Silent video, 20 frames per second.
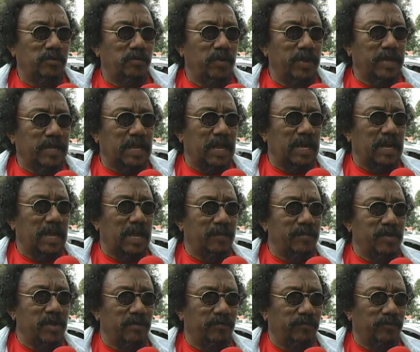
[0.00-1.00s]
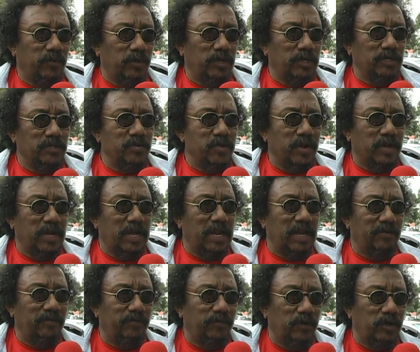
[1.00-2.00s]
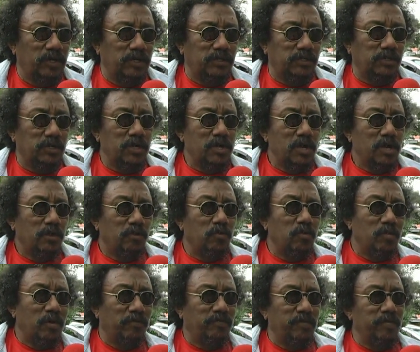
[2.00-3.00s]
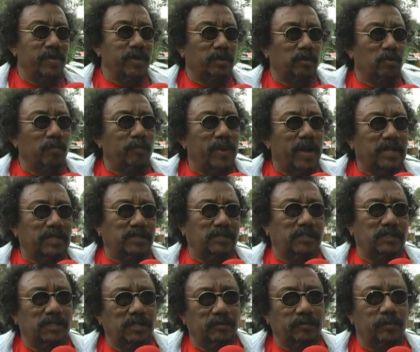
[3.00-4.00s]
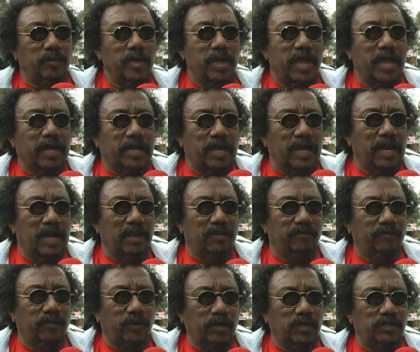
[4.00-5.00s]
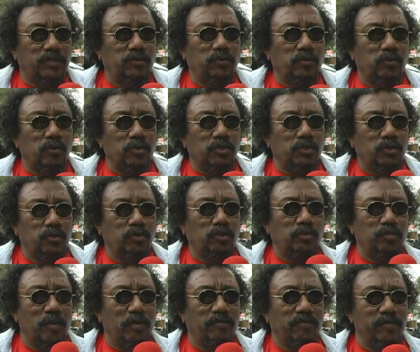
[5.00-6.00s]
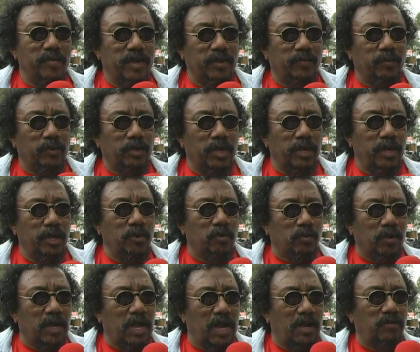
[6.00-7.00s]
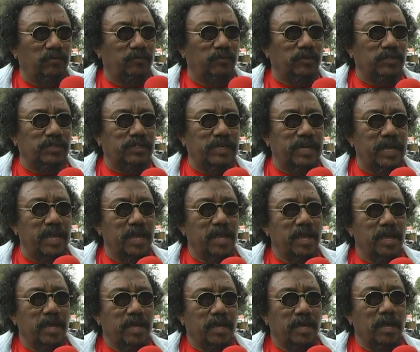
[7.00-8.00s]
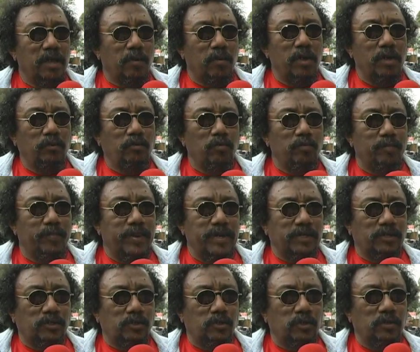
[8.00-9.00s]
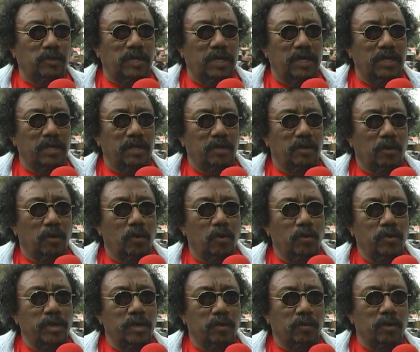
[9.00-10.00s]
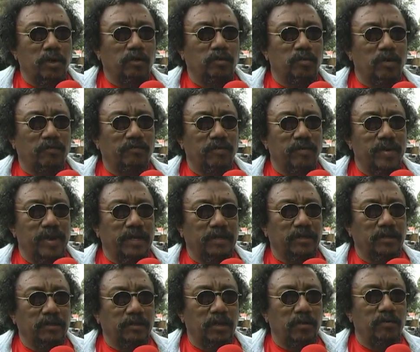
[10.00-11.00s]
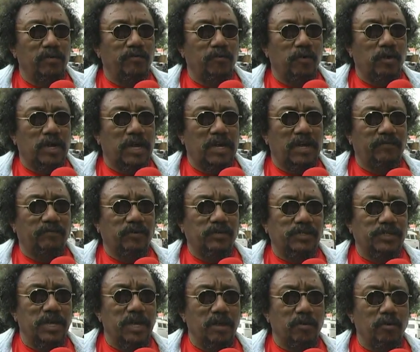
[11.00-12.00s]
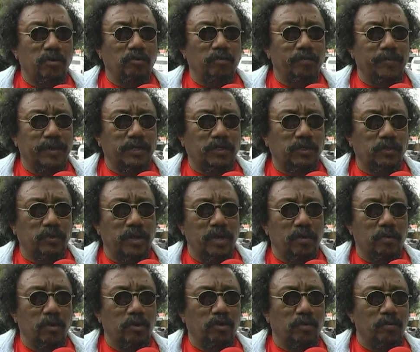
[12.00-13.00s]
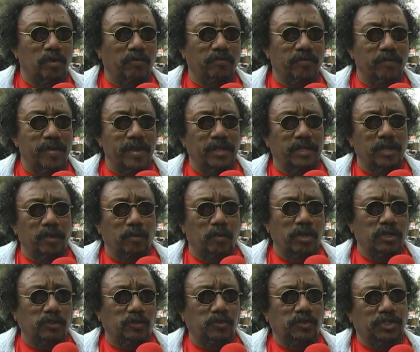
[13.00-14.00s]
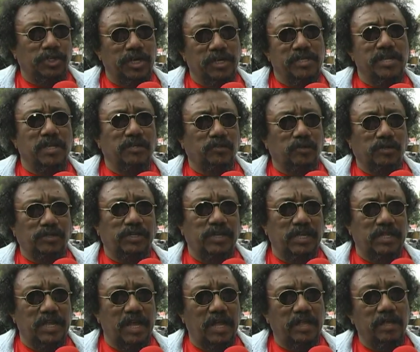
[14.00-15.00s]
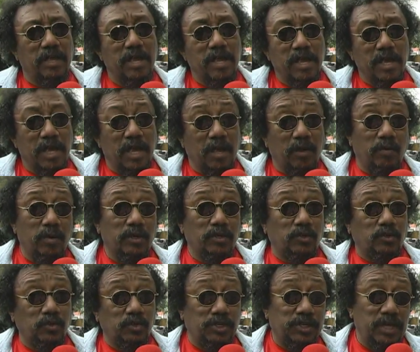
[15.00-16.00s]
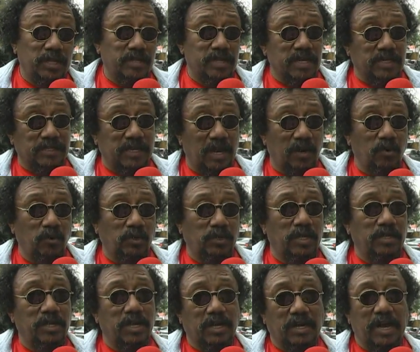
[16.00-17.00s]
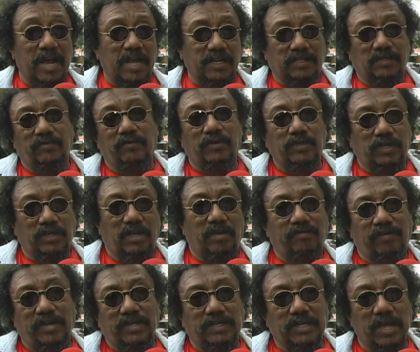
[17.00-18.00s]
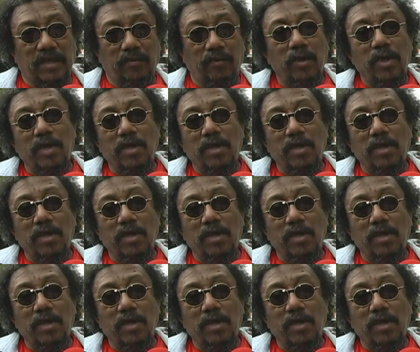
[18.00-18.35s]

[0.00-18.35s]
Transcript: E não é calar a minha voz, não é calar a voz do movimento que eu participo, é calar a voz do conjunto dos movimentos, porque eu calo você enquanto pessoa ou enquanto movimento. Então eu vou calar você enquanto pessoa, enquanto movimento, enquanto sujeito na sociedade, enquanto sujeito nessa luta de classe que você está fazendo.